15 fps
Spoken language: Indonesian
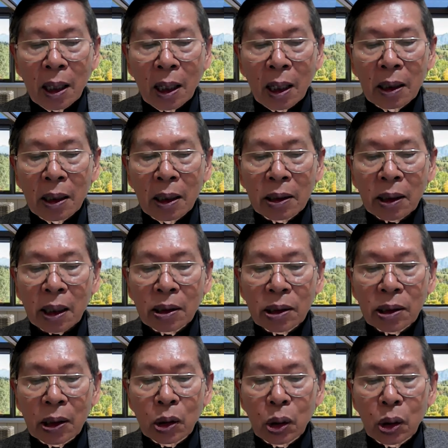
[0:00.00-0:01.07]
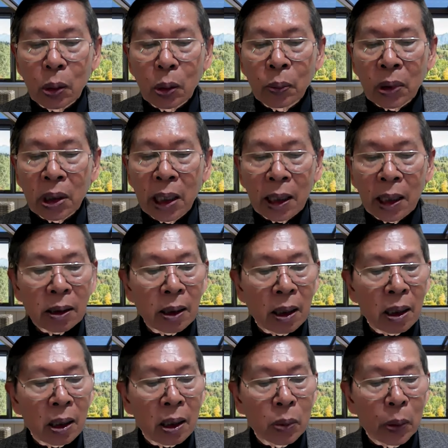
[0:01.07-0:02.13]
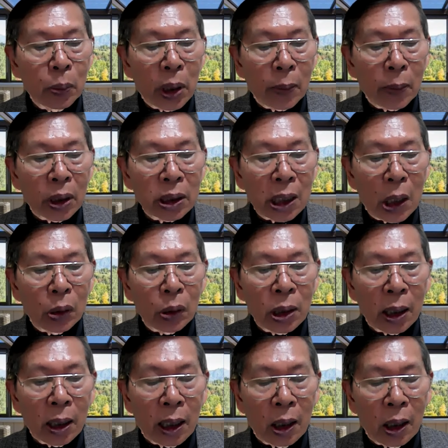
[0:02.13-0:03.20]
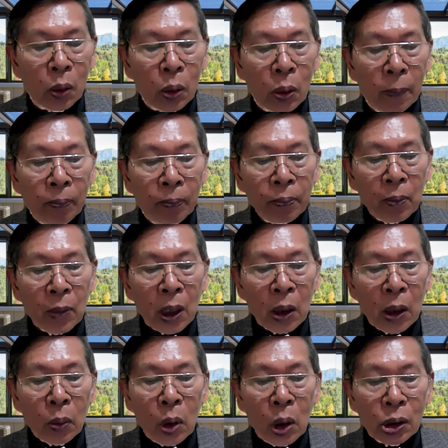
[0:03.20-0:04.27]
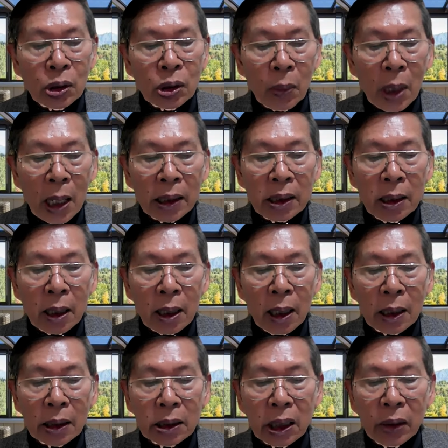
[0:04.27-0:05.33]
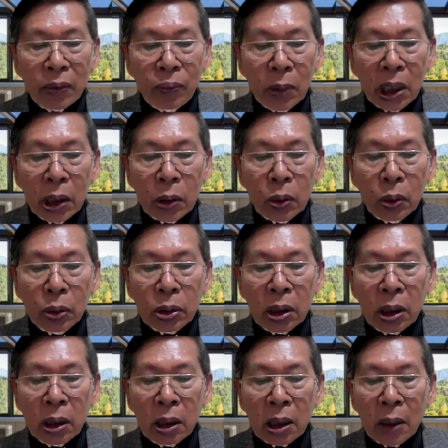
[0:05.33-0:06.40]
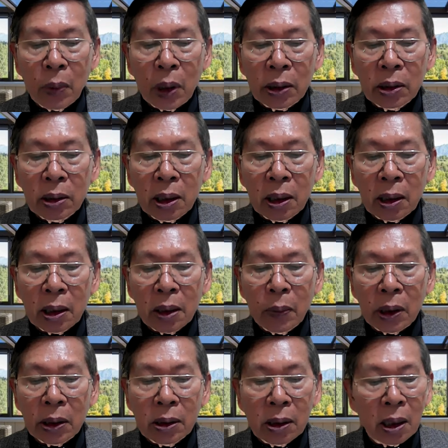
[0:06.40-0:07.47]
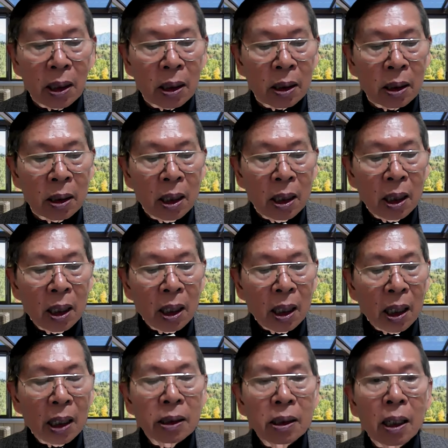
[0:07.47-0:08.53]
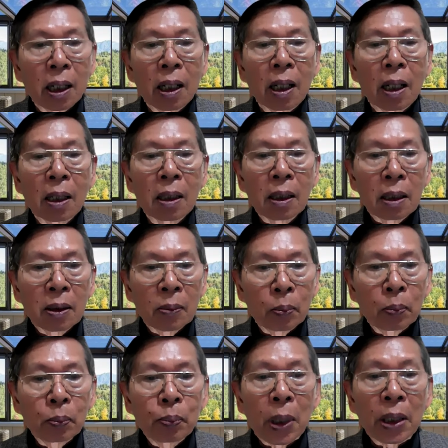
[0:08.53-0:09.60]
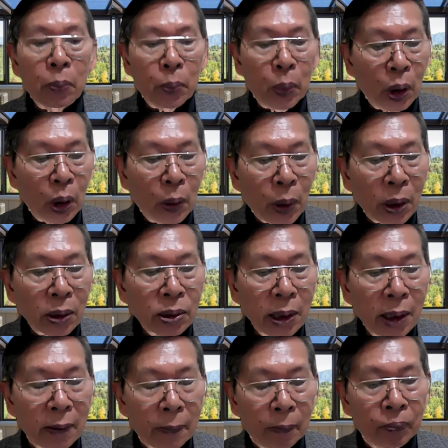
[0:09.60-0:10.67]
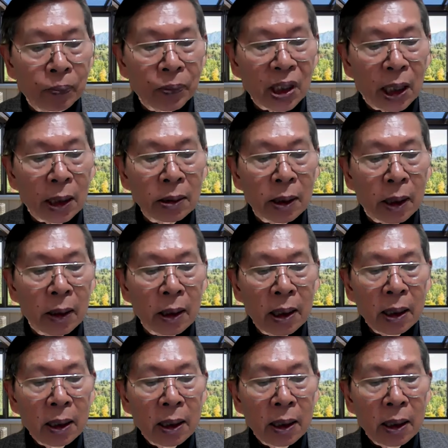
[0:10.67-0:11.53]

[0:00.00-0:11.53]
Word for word: ada tercantum data beberapa tahun yang lalu bahwa jemaat yang aktif mengikuti kebaktian-kebaktian hanyalah 40% saja.